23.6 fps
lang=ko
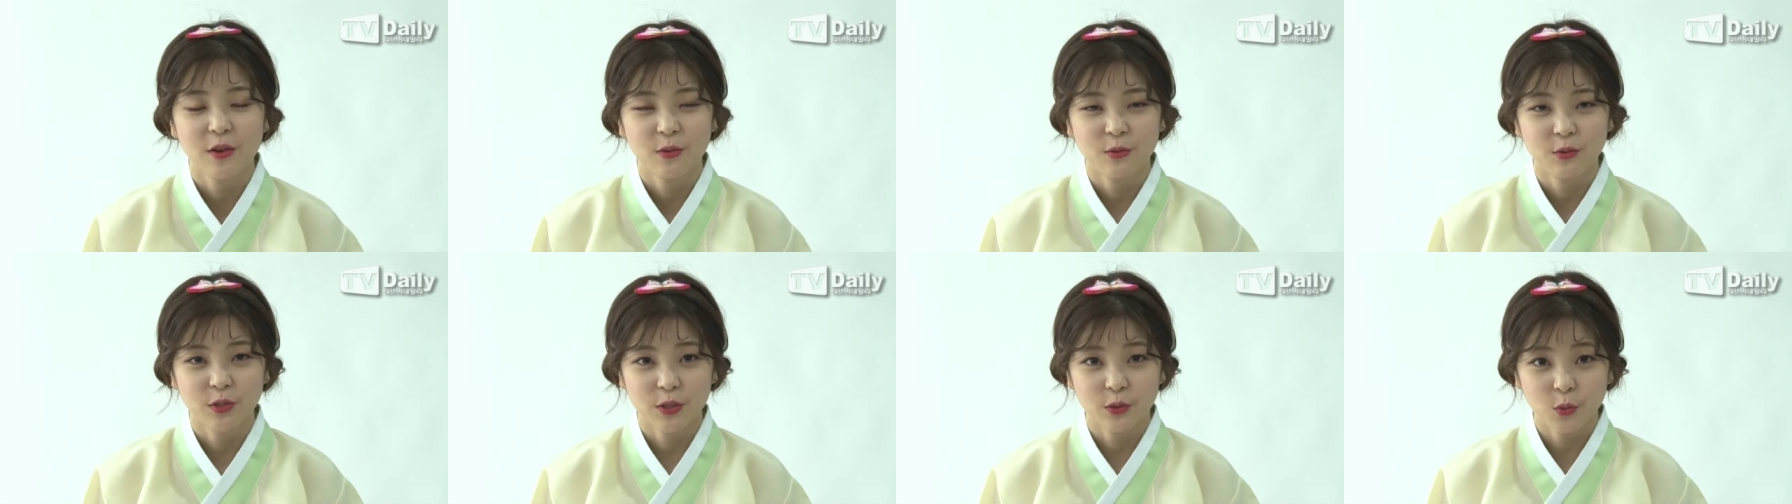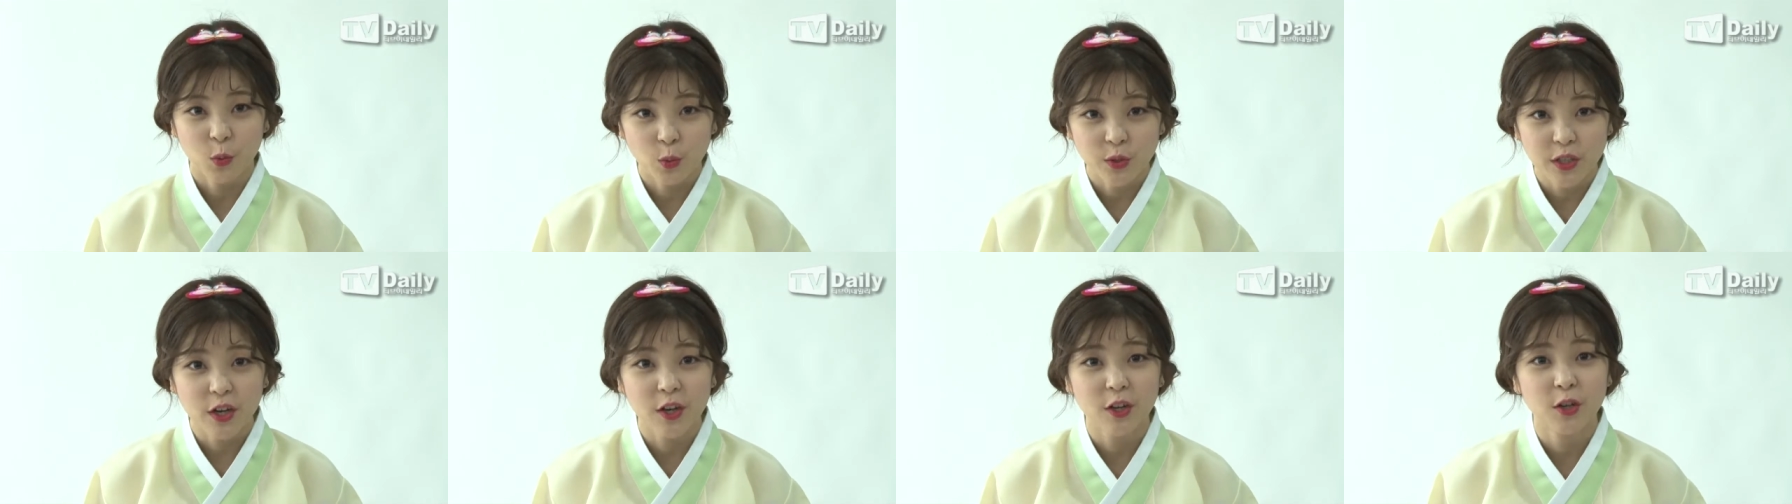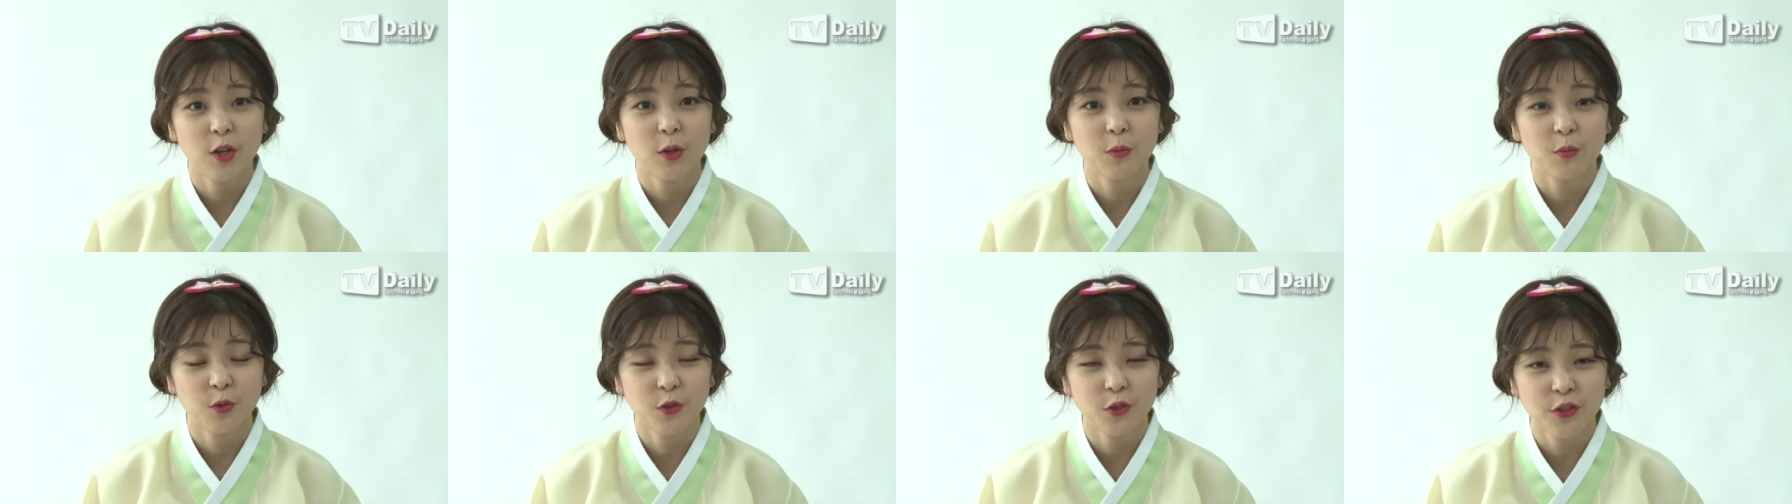우리 독자
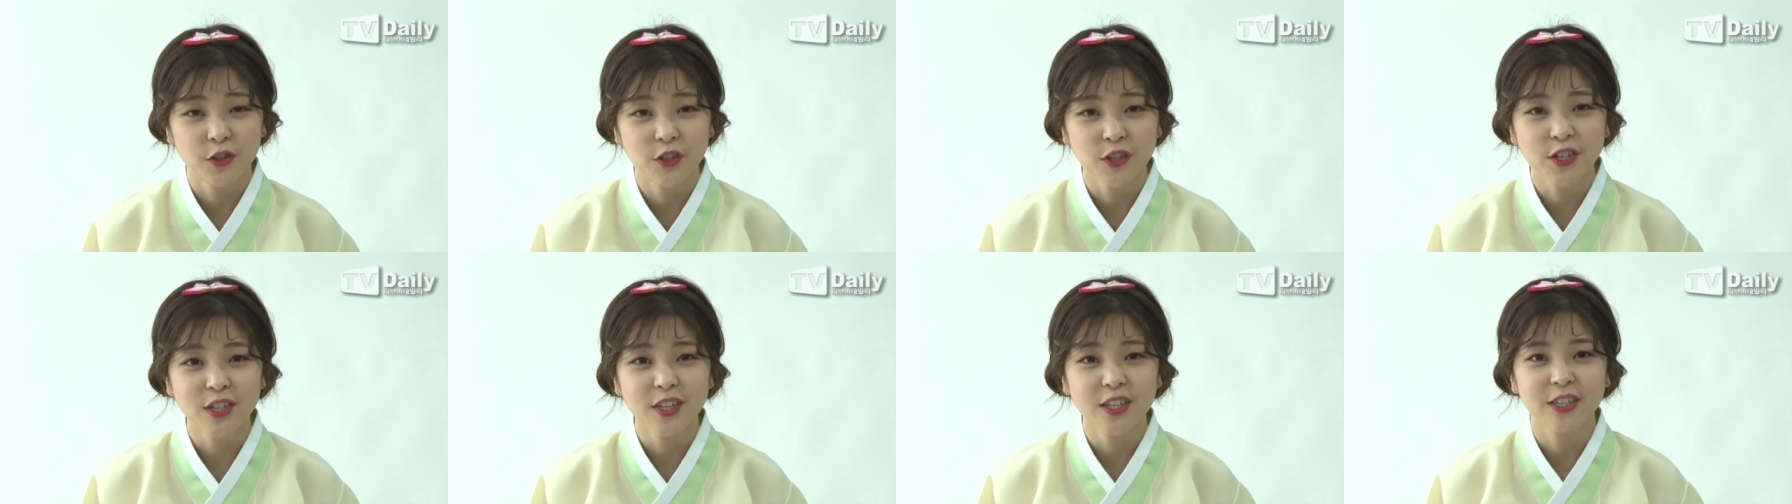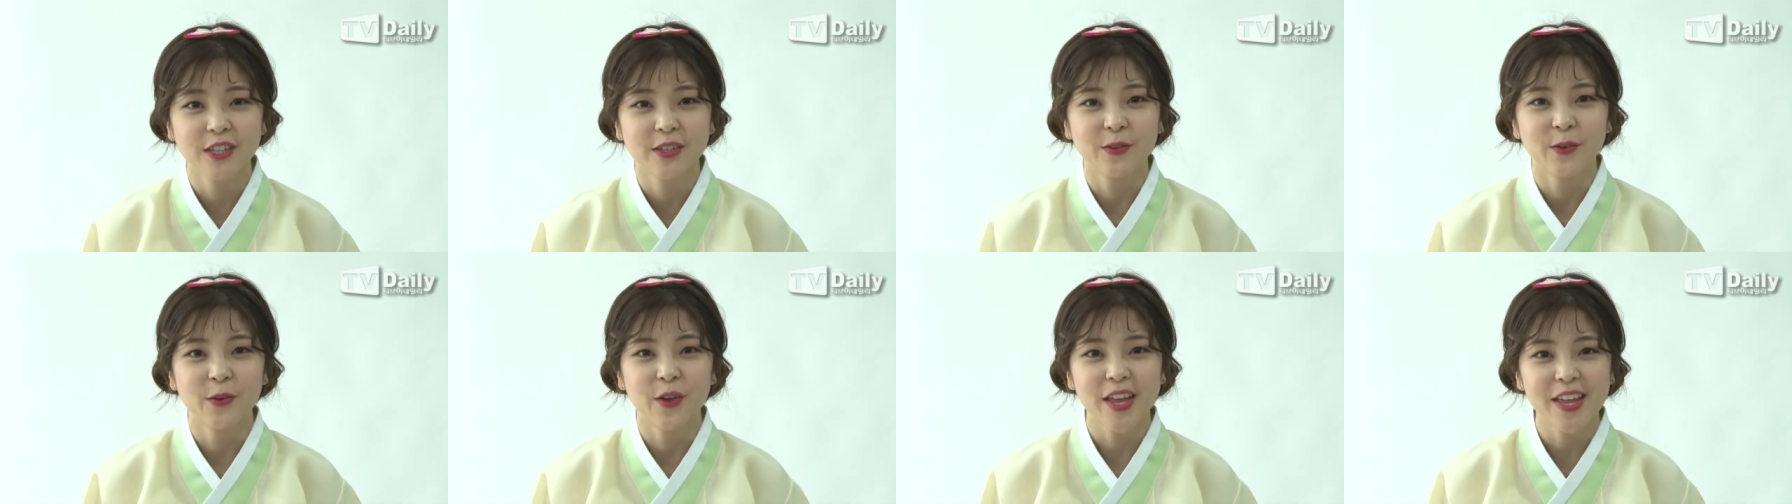여러분들, 그리고